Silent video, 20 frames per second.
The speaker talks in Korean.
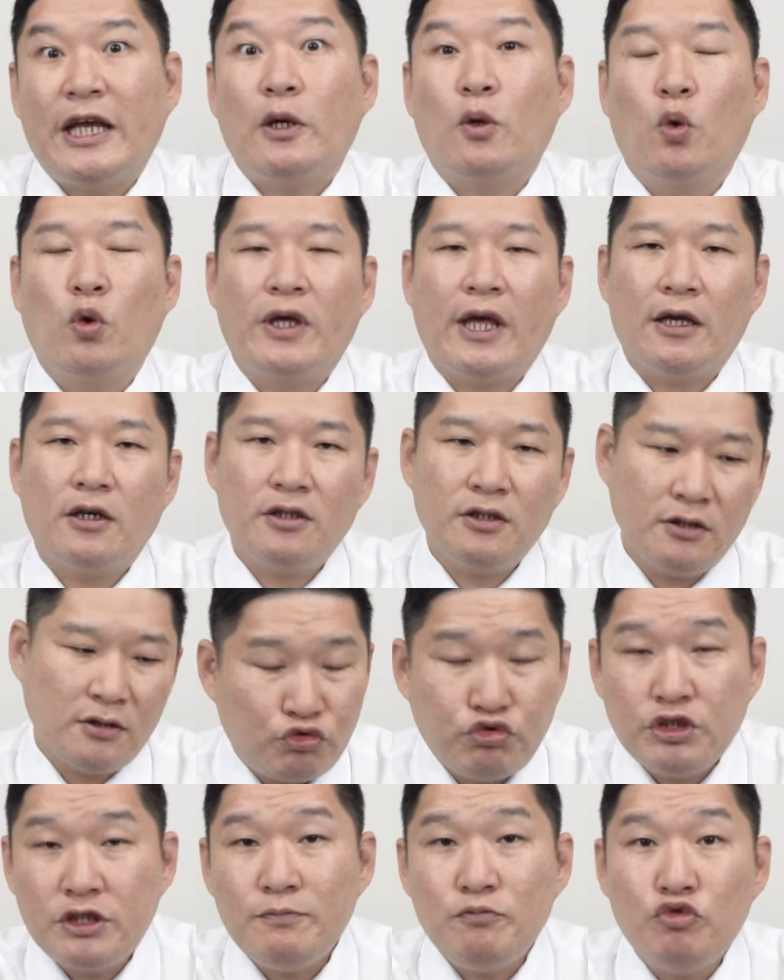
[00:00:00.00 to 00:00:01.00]
제 고객은
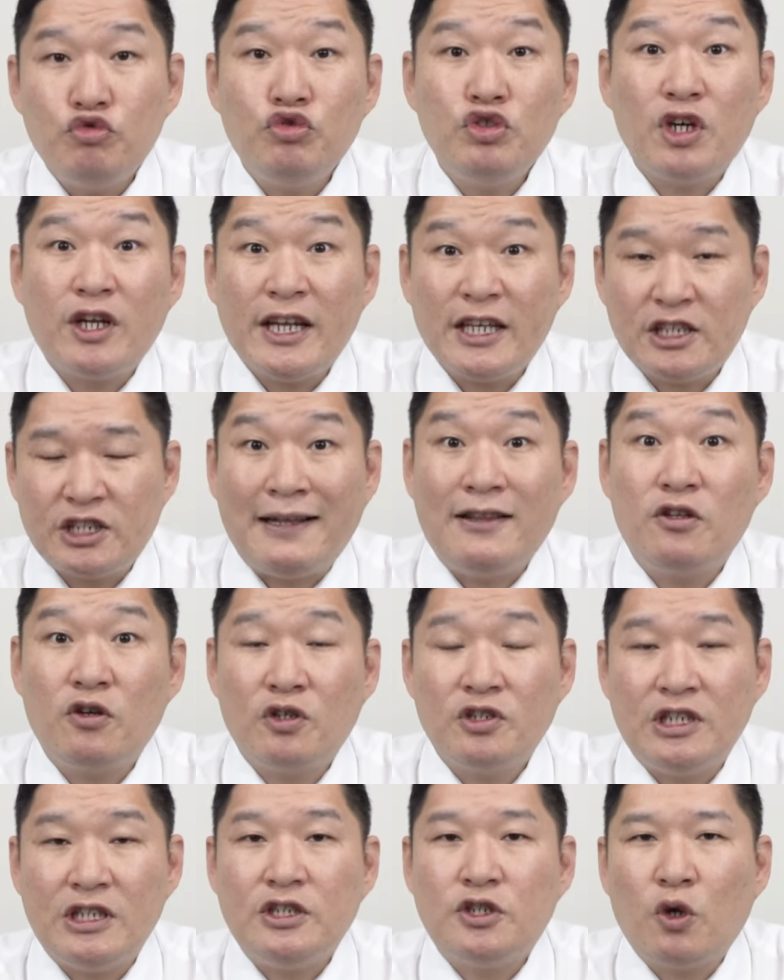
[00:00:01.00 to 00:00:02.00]
96년에
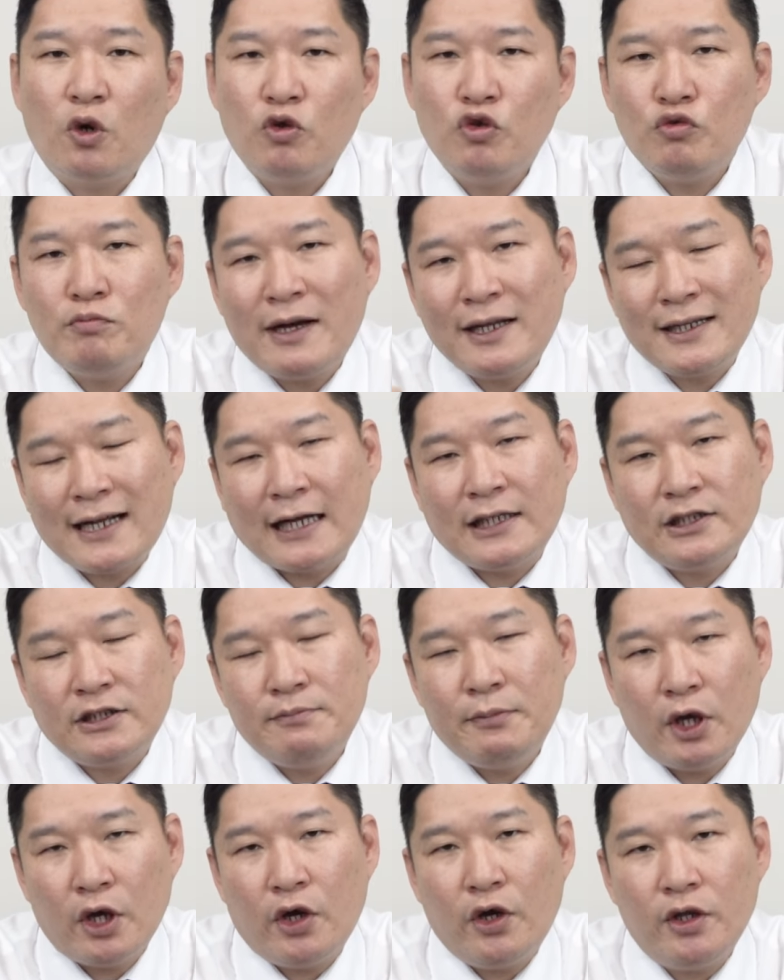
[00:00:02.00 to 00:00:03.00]
만들어진 이 서류만
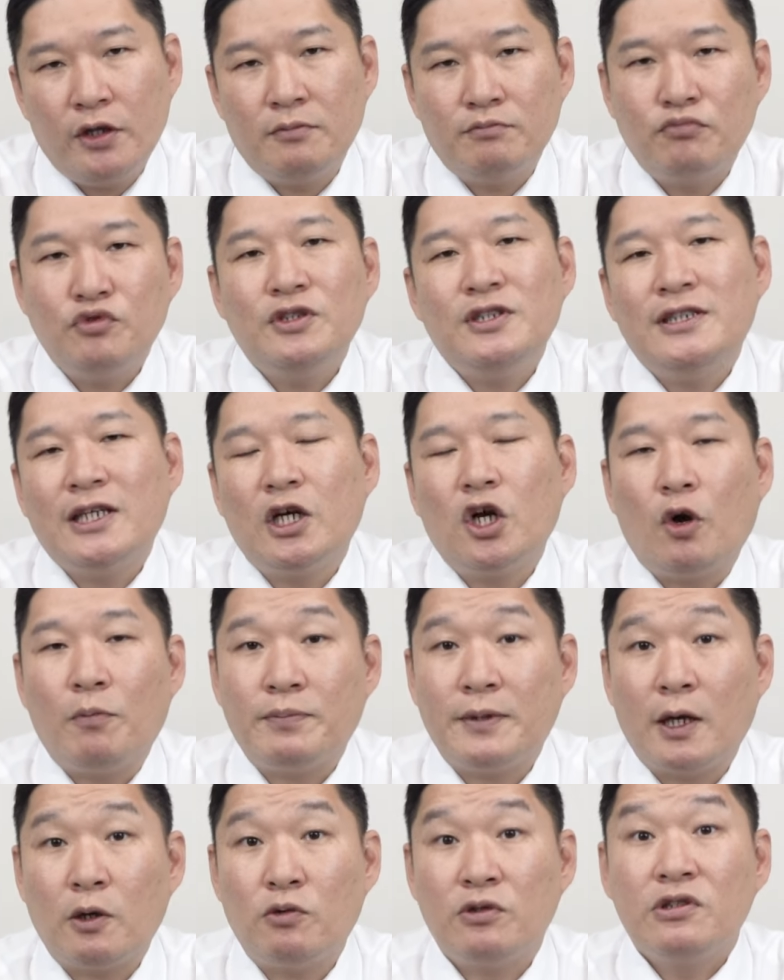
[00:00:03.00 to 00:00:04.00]
가지면 문제가
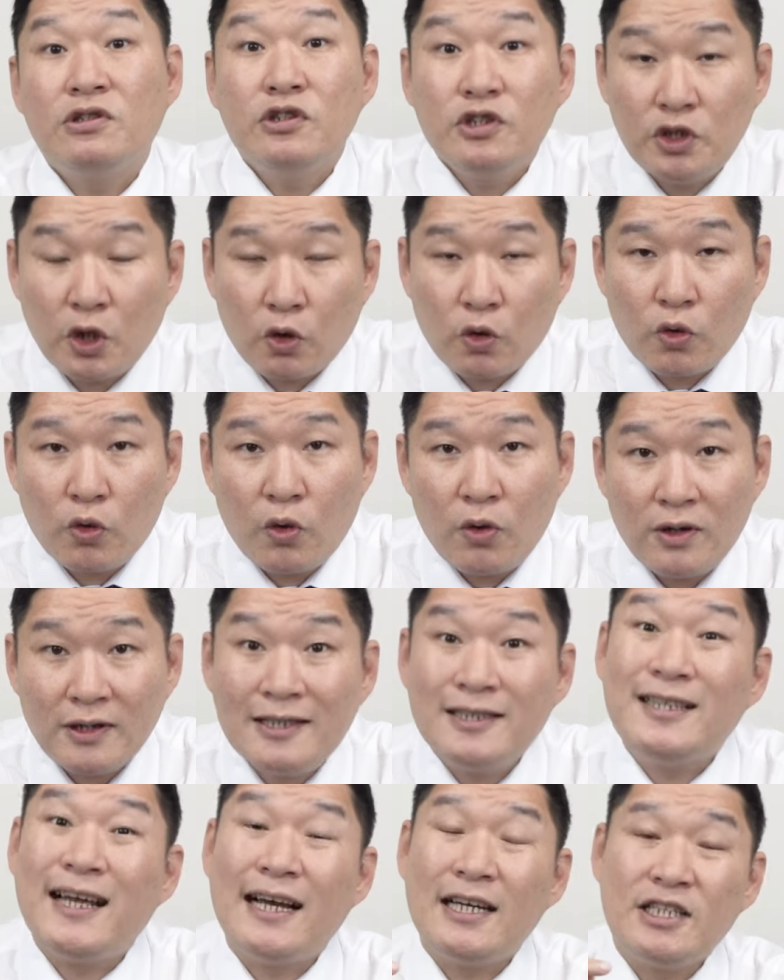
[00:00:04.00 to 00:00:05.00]
없다고 들으셨고
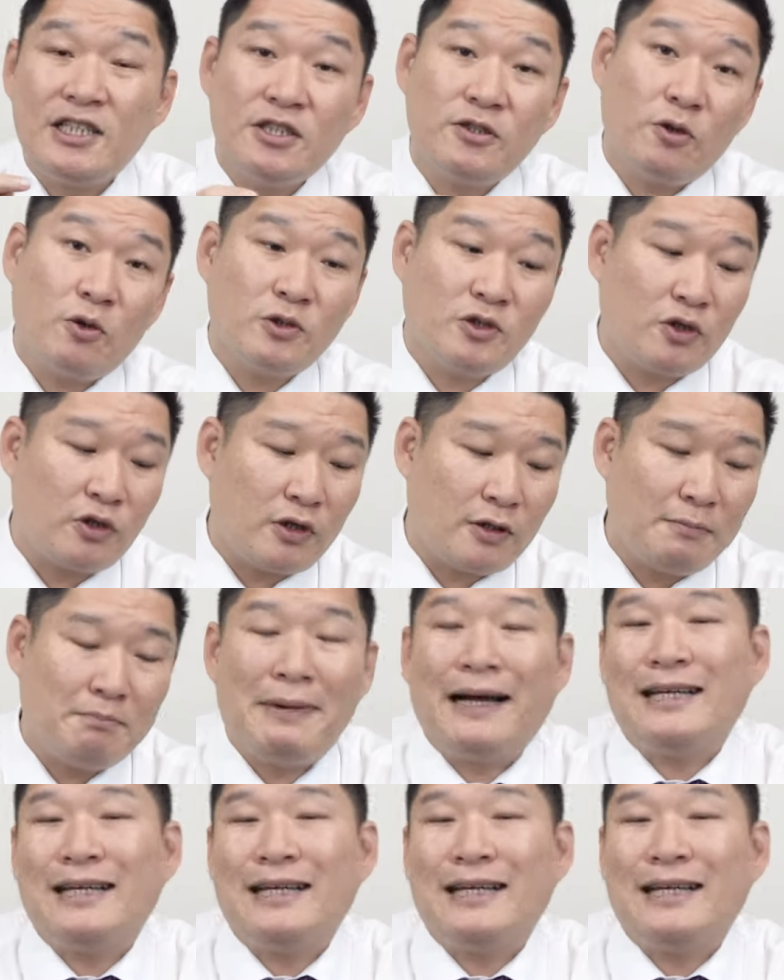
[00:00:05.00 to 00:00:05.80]
그 당시로서는